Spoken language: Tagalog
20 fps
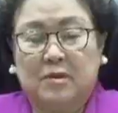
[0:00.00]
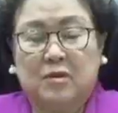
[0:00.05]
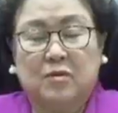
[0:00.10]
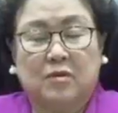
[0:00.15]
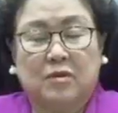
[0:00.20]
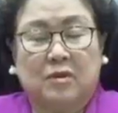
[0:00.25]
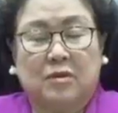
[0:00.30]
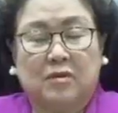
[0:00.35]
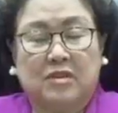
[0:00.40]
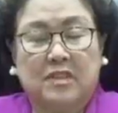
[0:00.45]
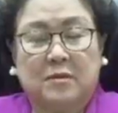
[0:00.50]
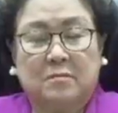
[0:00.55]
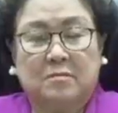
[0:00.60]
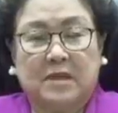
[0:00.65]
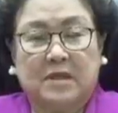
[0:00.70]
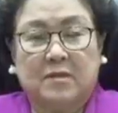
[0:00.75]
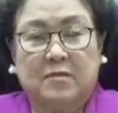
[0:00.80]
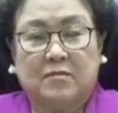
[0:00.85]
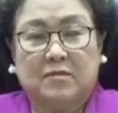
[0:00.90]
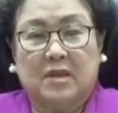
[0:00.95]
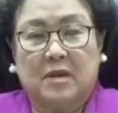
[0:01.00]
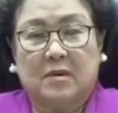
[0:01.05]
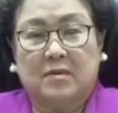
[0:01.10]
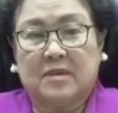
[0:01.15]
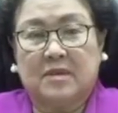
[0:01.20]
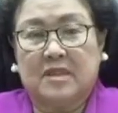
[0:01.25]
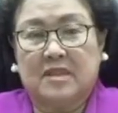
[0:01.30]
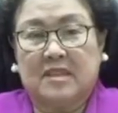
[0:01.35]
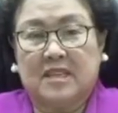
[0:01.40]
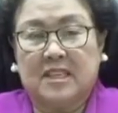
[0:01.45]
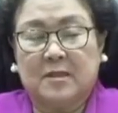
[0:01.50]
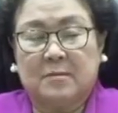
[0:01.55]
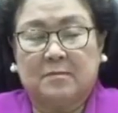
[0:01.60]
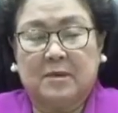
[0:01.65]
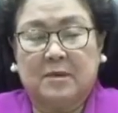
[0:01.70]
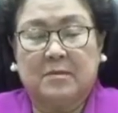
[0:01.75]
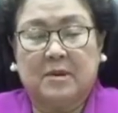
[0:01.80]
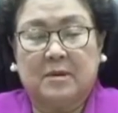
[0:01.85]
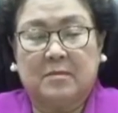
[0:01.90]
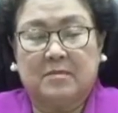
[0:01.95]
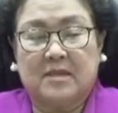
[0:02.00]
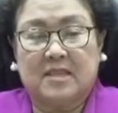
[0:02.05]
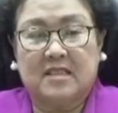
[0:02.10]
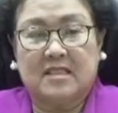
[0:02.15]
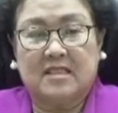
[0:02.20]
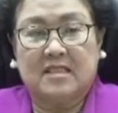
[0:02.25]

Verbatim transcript: Kay imo kay Erwin Ricarce para sa Balita